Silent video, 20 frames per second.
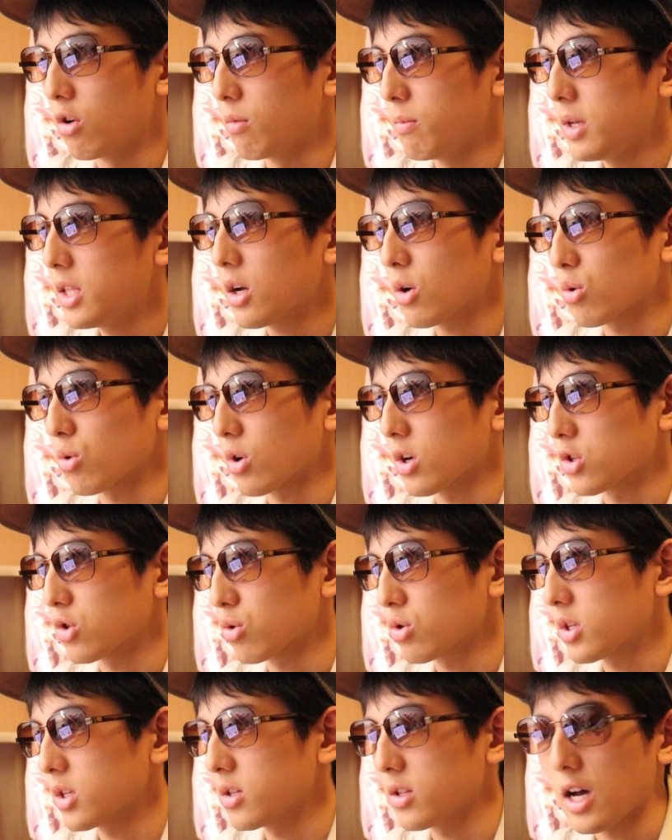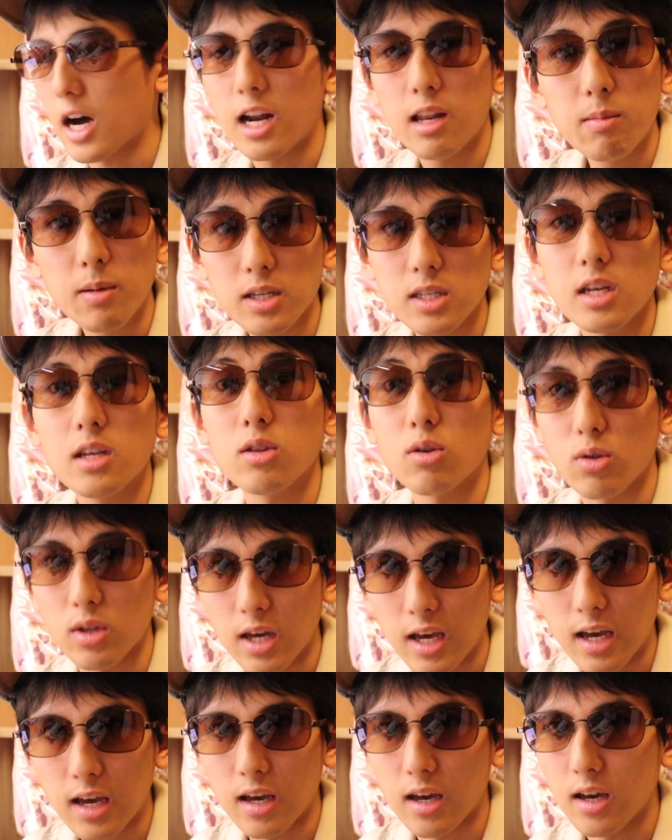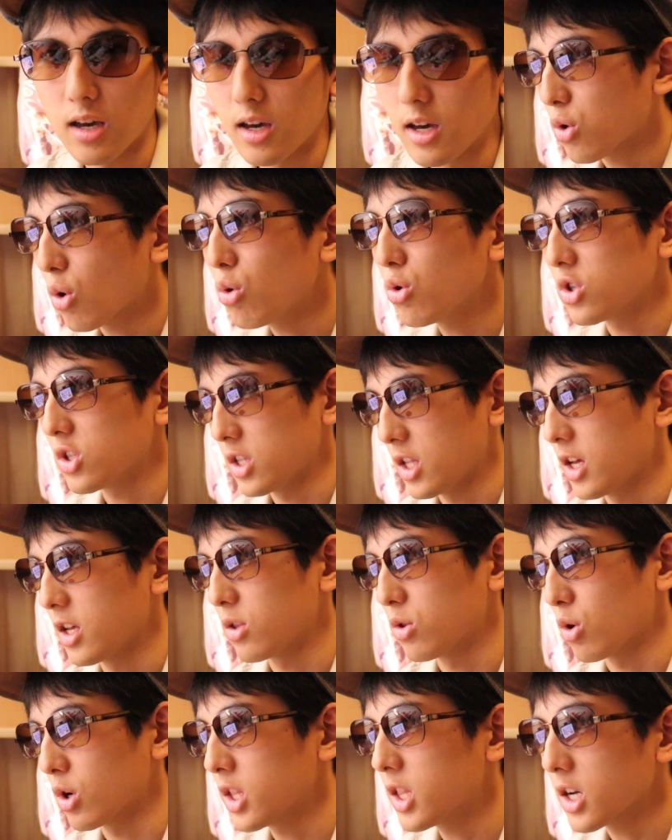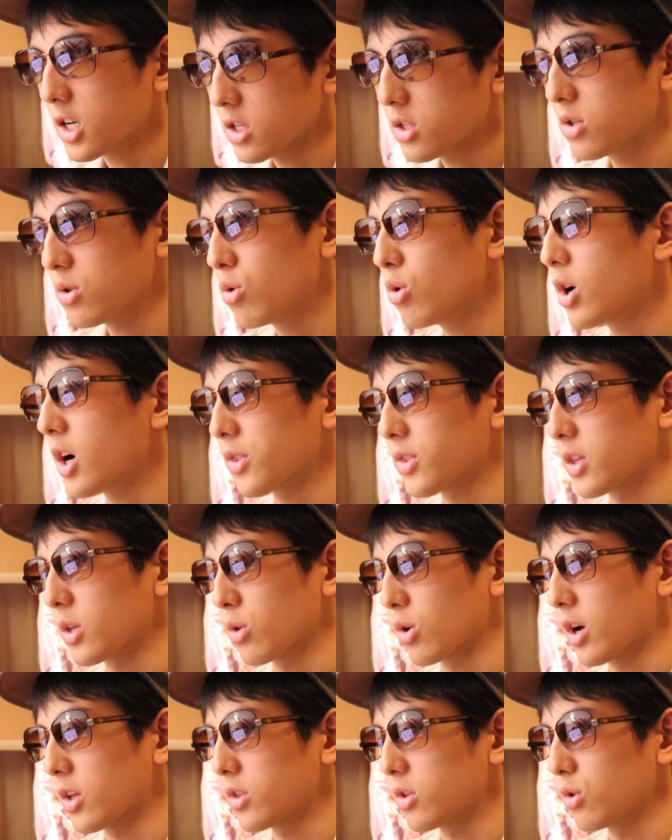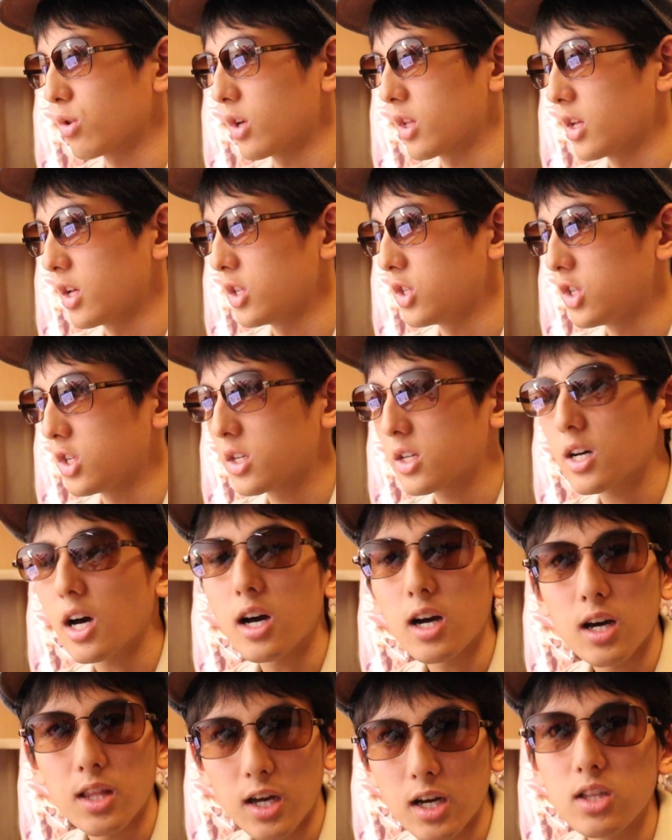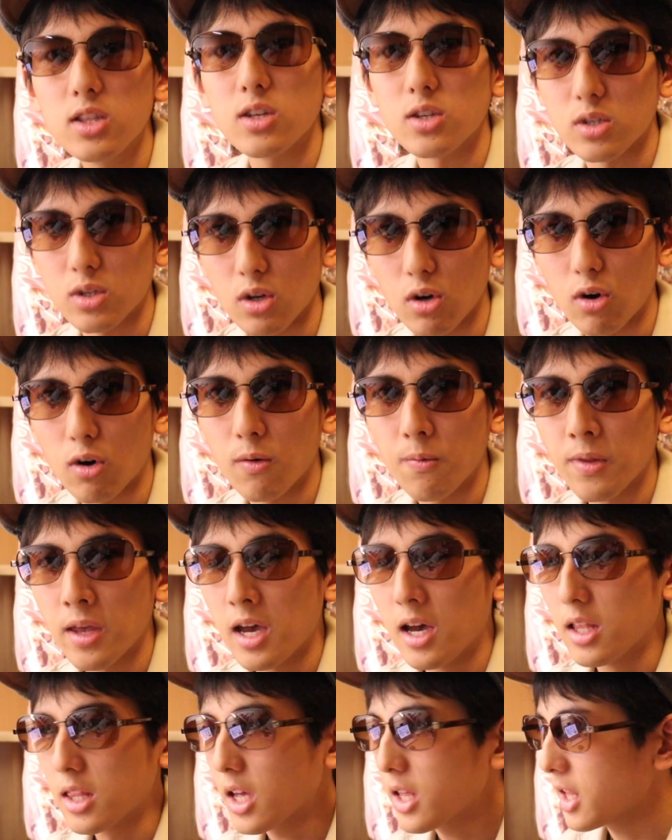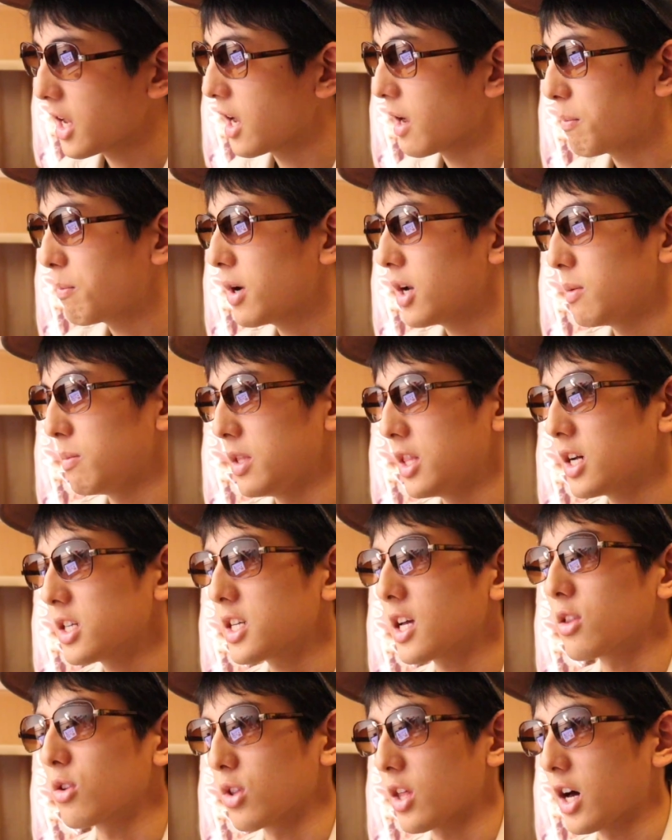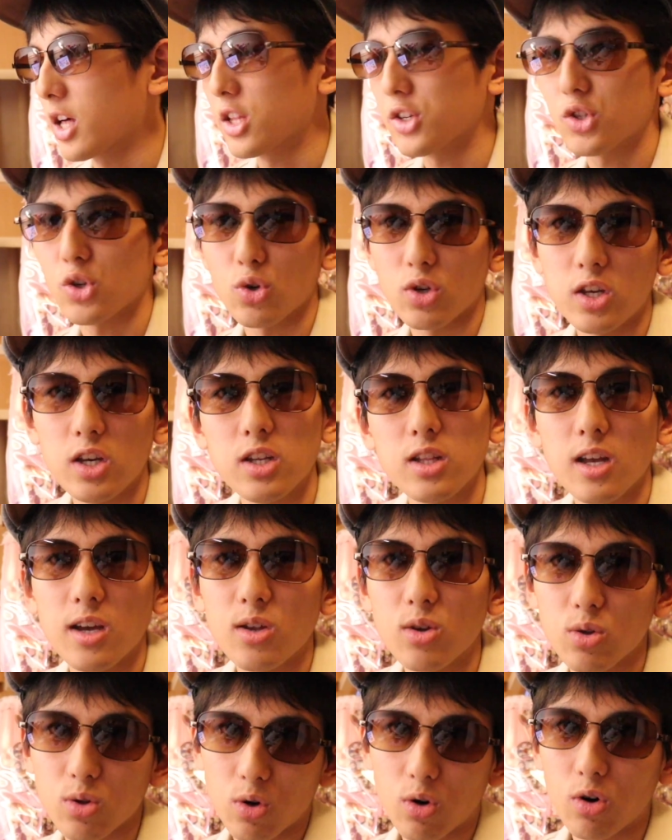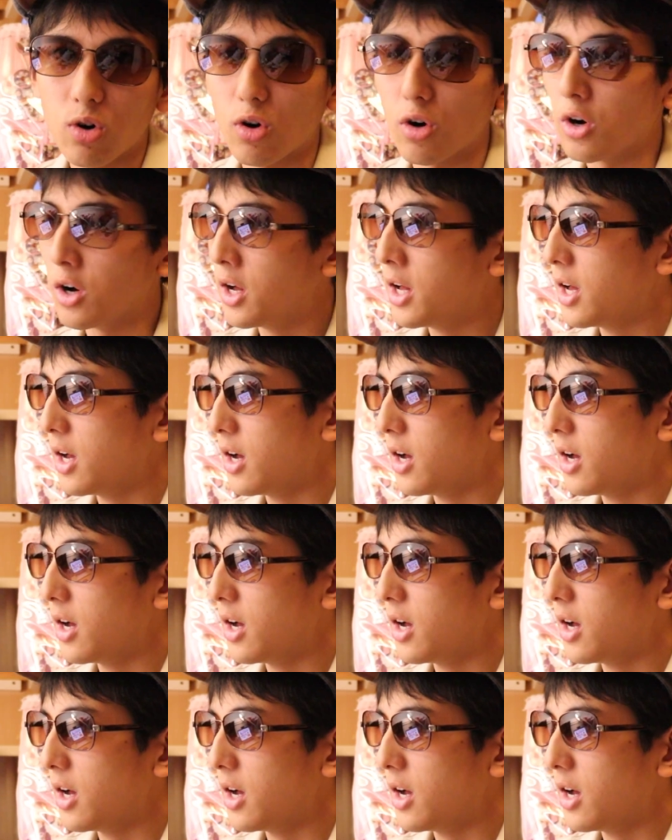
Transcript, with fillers: 見たことが直接ありませんので、当時ね、どれだけすごかったのかっていうのはね、実感がないんですよ。ただやっぱり皆さんのね、話を聞いていると、